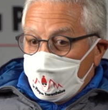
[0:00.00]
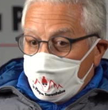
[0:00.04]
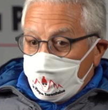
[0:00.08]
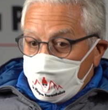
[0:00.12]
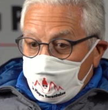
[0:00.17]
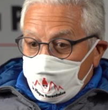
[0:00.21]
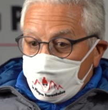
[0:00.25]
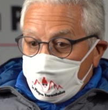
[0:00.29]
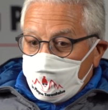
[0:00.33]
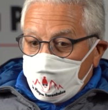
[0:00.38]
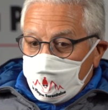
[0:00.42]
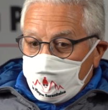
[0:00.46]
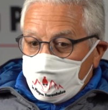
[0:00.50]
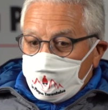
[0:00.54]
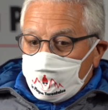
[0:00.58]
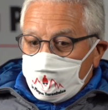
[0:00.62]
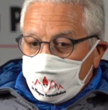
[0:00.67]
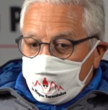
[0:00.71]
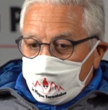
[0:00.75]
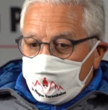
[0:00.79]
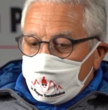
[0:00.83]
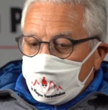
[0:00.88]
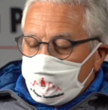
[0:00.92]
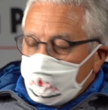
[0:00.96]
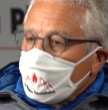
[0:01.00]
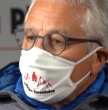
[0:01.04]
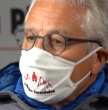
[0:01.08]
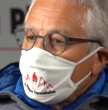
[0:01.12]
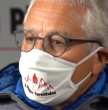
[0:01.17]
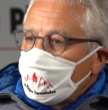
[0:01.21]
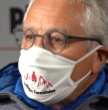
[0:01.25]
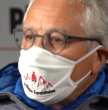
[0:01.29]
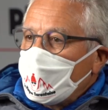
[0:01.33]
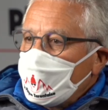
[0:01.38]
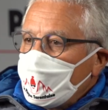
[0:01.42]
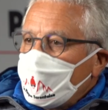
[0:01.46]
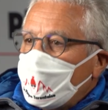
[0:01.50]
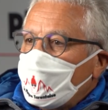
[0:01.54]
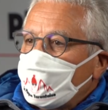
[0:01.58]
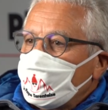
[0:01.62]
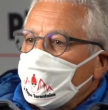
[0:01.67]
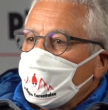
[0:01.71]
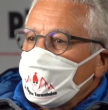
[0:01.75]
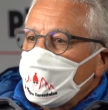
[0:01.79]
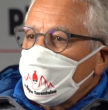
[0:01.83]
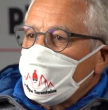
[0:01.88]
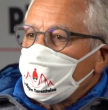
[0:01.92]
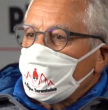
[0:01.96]
Et aujourd'hui, on, peine à avoir
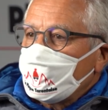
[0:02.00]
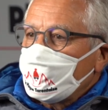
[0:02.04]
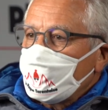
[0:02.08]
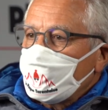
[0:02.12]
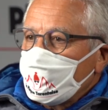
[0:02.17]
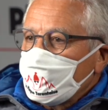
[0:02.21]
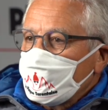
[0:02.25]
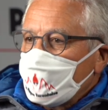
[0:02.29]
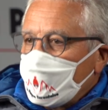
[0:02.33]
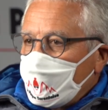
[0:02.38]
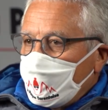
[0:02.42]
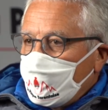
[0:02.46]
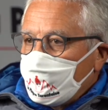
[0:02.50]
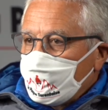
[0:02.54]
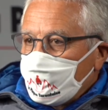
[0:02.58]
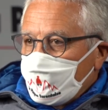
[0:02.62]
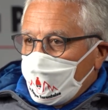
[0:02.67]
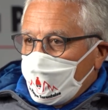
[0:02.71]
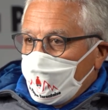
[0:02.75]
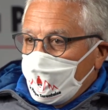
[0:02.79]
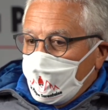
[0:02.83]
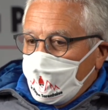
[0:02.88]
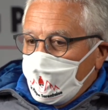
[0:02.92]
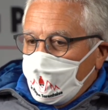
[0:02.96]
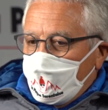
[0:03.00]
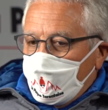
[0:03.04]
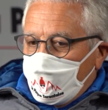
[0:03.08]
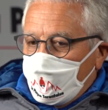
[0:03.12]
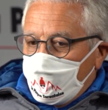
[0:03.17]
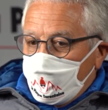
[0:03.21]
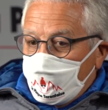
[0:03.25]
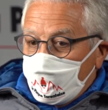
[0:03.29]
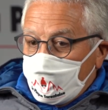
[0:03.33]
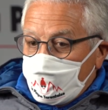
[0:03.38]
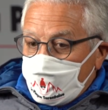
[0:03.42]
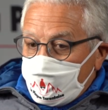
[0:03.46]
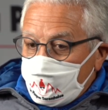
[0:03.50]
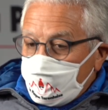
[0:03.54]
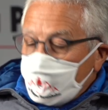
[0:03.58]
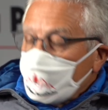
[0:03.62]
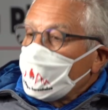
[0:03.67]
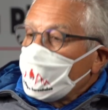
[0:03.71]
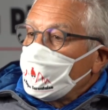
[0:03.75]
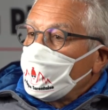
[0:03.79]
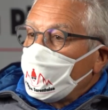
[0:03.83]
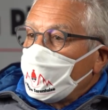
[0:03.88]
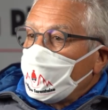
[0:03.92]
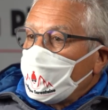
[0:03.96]
des gens volontaires. Alors, ils sont
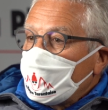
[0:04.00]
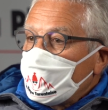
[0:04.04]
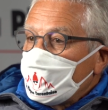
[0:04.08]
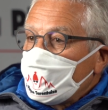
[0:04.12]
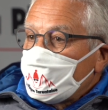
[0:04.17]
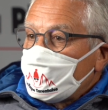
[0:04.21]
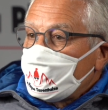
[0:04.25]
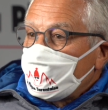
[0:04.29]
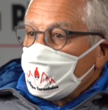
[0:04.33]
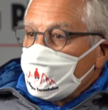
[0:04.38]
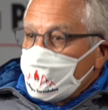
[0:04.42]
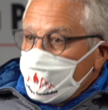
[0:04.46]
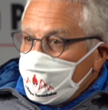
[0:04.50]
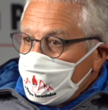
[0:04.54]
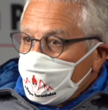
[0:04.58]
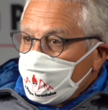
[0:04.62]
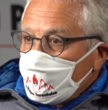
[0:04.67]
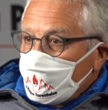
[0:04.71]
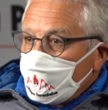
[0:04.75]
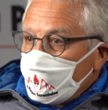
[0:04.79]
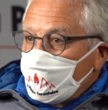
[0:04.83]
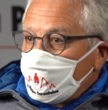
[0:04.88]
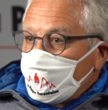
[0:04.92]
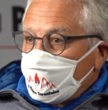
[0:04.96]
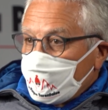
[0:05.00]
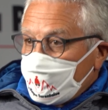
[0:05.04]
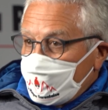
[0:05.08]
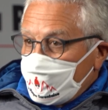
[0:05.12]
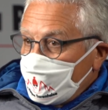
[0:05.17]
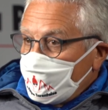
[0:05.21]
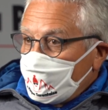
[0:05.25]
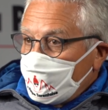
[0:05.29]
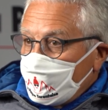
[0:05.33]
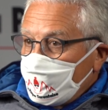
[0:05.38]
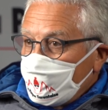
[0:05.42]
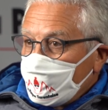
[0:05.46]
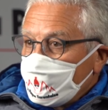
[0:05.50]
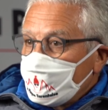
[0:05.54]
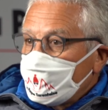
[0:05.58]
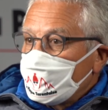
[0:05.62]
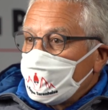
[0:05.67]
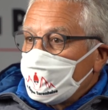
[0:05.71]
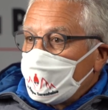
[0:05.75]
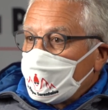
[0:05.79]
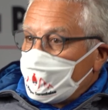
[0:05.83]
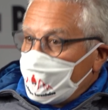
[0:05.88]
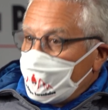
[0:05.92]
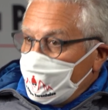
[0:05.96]
rémunérés 110 euros pour cette heures
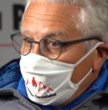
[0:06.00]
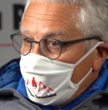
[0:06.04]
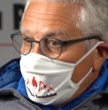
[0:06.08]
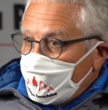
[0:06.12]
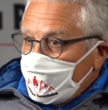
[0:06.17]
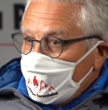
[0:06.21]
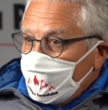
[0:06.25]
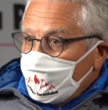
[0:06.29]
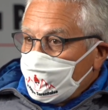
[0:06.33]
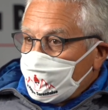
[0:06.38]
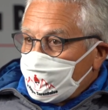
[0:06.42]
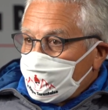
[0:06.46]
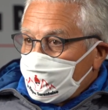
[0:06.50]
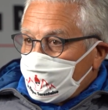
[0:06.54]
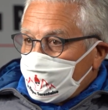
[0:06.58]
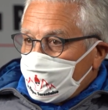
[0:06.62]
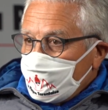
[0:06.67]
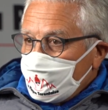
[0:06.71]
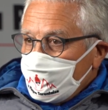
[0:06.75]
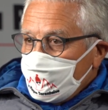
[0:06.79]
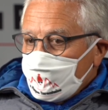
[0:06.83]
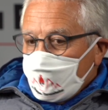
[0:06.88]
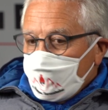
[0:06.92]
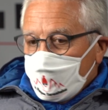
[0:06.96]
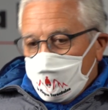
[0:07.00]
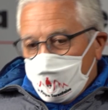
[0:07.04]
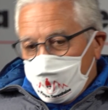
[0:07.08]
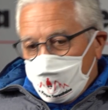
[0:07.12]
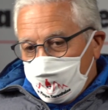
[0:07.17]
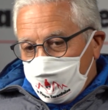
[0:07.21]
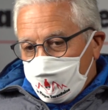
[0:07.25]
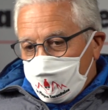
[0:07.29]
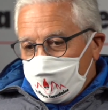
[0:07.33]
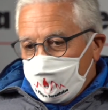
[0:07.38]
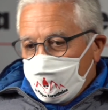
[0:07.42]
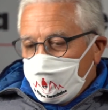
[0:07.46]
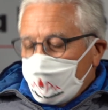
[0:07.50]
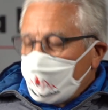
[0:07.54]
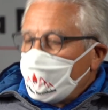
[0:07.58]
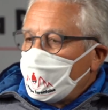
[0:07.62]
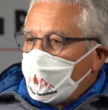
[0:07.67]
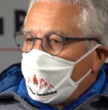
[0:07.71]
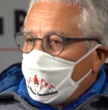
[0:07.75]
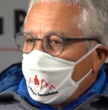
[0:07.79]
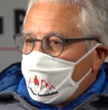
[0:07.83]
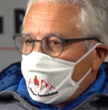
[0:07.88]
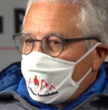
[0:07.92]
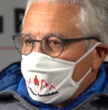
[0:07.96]
d'activité. Il faut qu'ils viennent avec
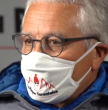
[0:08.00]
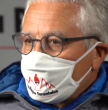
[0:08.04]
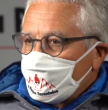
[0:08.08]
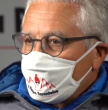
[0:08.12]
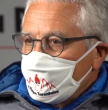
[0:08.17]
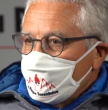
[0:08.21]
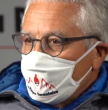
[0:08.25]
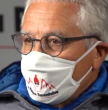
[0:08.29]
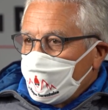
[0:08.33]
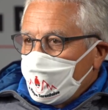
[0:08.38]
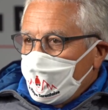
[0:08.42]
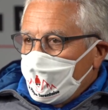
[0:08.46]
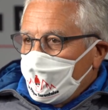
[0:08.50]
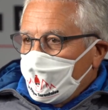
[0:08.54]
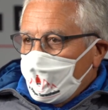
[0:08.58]
leur casse-croûte.